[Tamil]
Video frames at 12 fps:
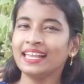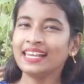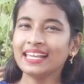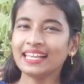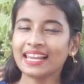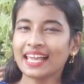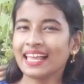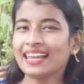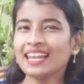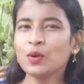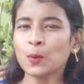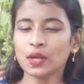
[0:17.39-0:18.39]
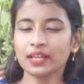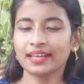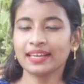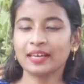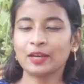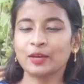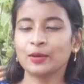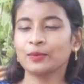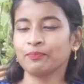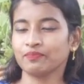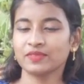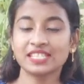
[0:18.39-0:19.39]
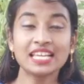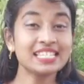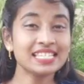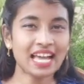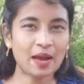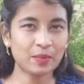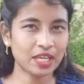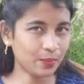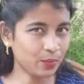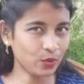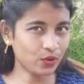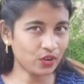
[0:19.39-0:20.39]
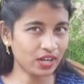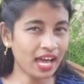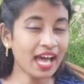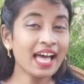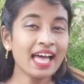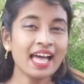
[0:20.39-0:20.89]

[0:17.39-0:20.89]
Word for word: இன்றைக்கி நான் என்ன உங்களுக்கு செஞ்சு காமிக்க போகிறேன்னா